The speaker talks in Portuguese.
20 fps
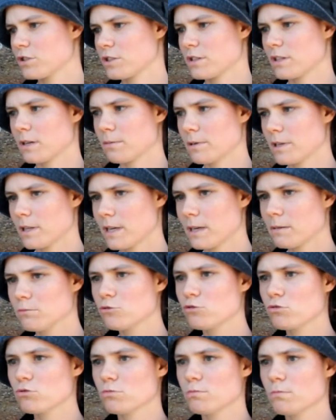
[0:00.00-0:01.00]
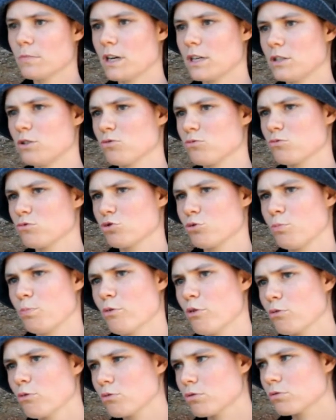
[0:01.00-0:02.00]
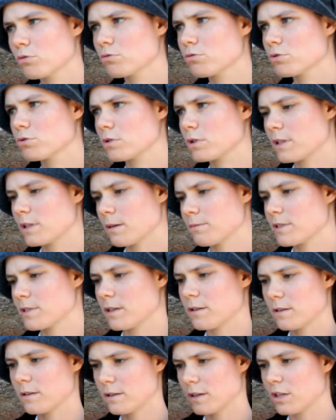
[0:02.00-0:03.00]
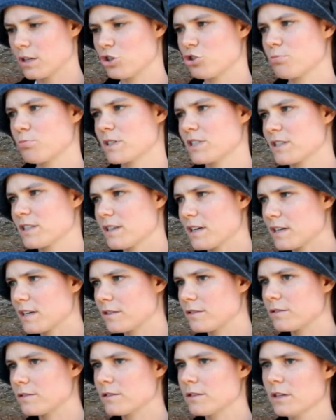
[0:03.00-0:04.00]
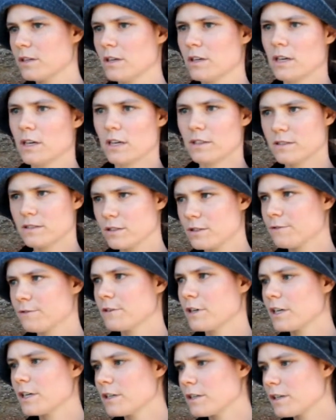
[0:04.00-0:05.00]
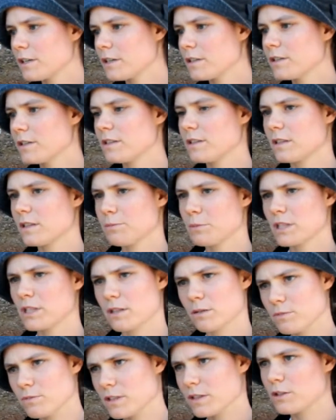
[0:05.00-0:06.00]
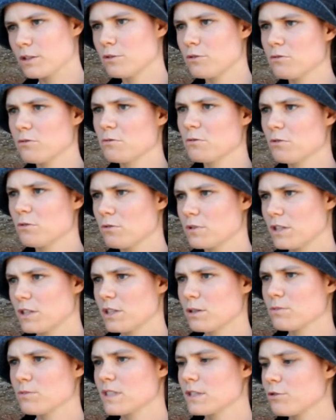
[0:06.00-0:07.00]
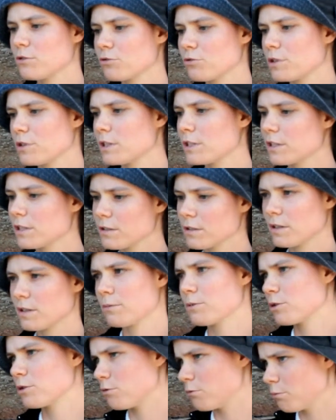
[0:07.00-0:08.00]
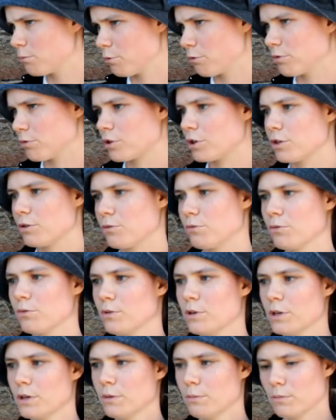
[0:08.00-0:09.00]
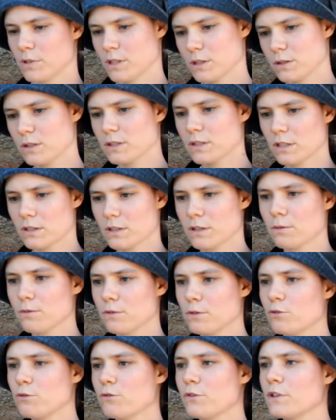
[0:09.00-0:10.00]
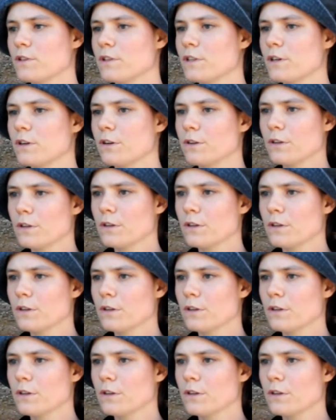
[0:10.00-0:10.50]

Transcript: que trabalhamos, mais uns poldros que estamos a, a desbastar em cerveira e também temos aí, tínhamos aí outro cliente que também com um poldrinho. Mas entretanto teve que o vender.